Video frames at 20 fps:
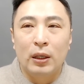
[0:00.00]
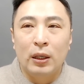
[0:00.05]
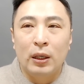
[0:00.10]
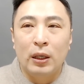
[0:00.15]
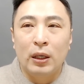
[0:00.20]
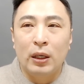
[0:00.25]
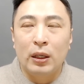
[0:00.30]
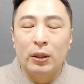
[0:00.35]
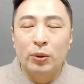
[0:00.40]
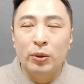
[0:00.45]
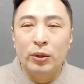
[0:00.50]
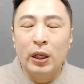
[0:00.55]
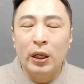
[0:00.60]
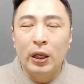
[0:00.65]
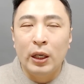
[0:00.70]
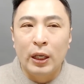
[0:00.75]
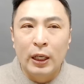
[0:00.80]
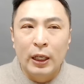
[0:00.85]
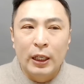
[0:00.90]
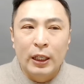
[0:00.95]
예, 또
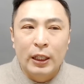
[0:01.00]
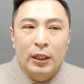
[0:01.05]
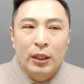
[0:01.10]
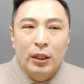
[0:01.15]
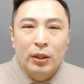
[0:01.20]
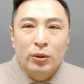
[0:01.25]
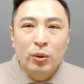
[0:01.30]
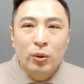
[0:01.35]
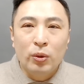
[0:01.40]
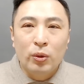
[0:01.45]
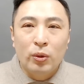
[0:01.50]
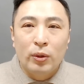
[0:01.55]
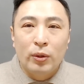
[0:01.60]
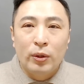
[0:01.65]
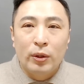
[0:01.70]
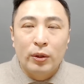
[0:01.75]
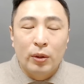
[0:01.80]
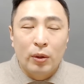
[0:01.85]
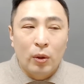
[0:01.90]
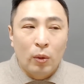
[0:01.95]
이게 또
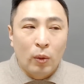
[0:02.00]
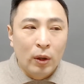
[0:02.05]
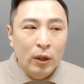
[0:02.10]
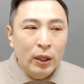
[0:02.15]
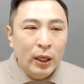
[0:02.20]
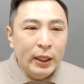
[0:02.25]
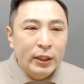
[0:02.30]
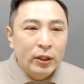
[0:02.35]
원래